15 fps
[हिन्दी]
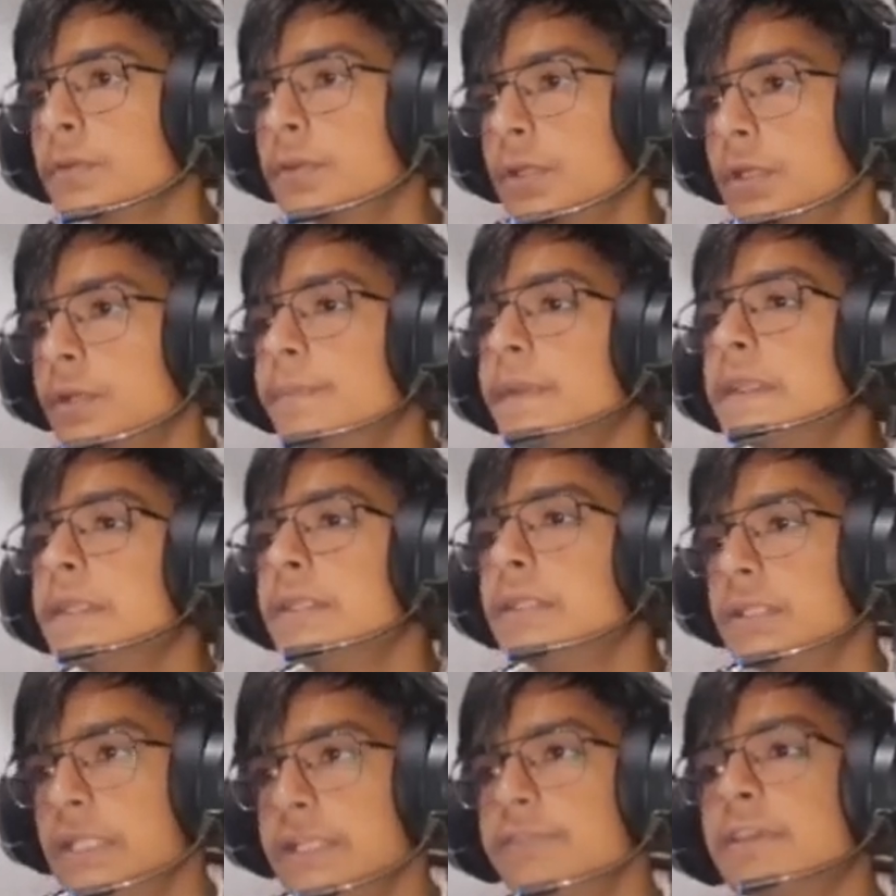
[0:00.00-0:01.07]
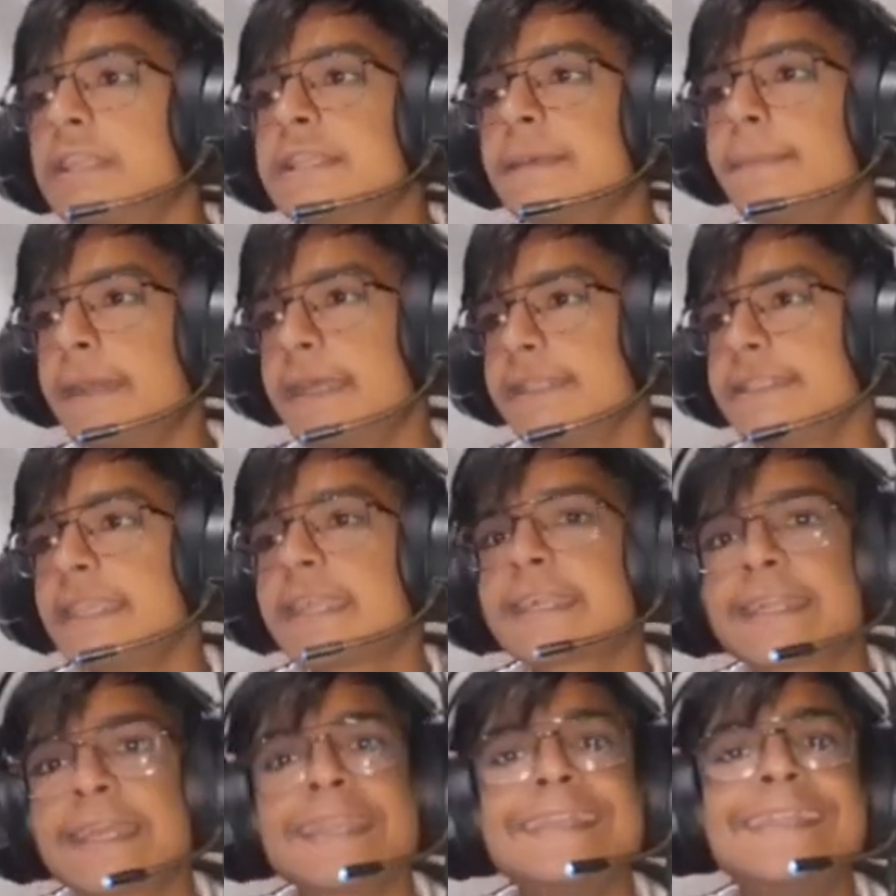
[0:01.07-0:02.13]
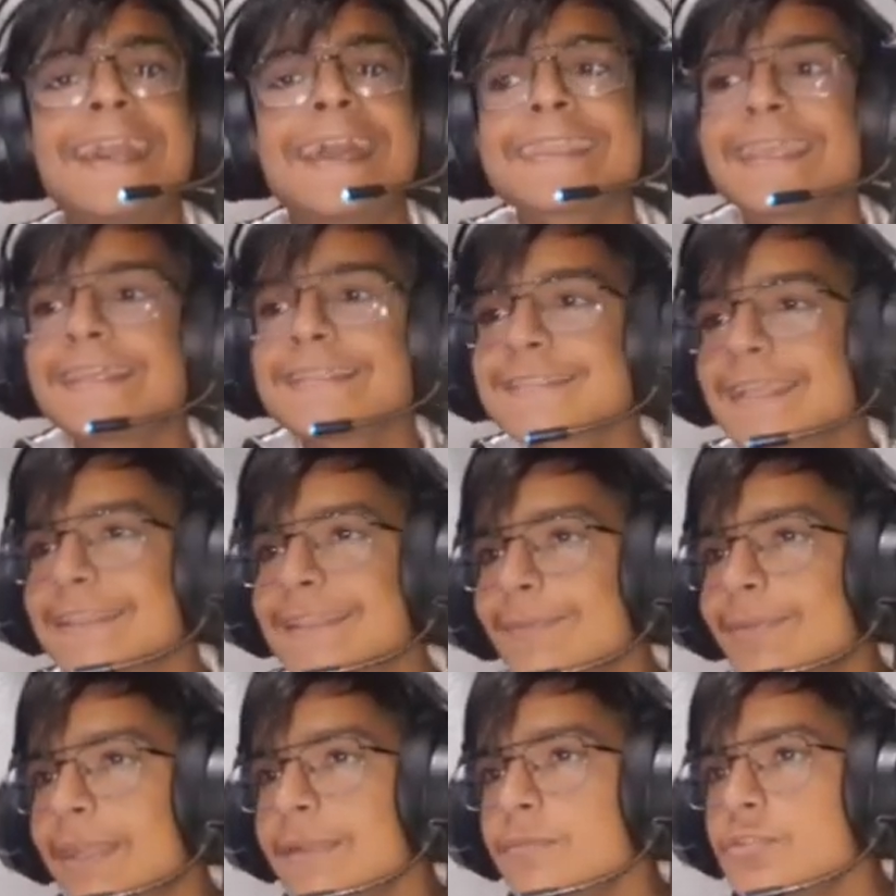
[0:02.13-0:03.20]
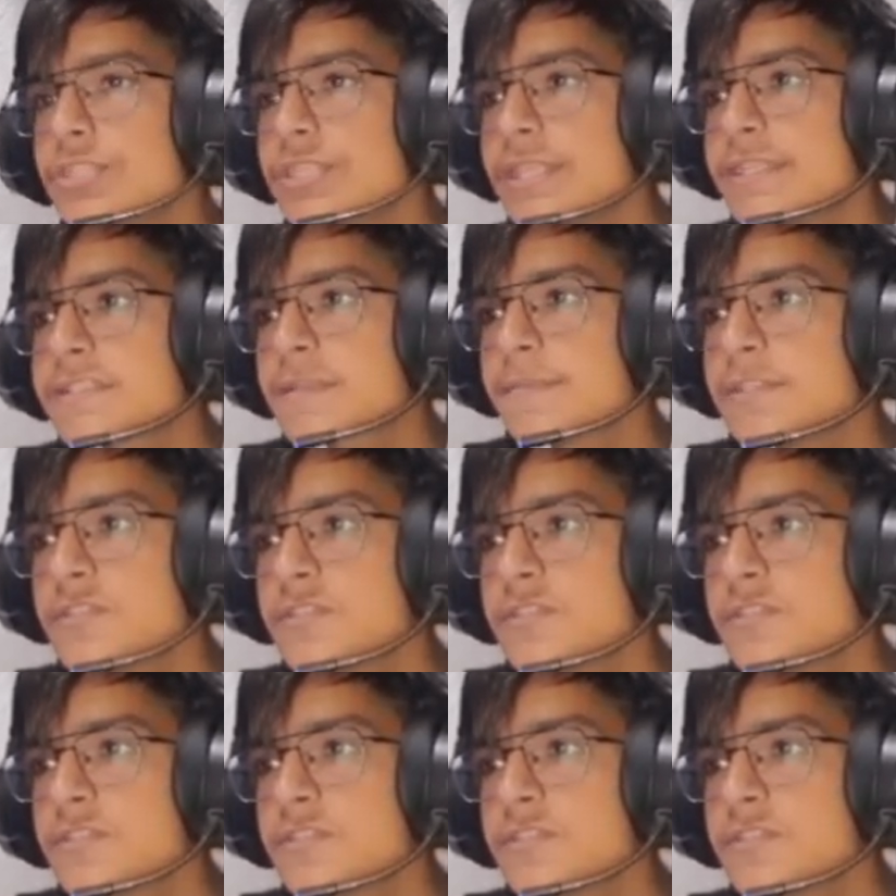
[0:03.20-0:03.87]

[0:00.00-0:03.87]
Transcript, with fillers: अभी लीवर दबा दिए करना क्या चाहता है भाई मुझे ये समझ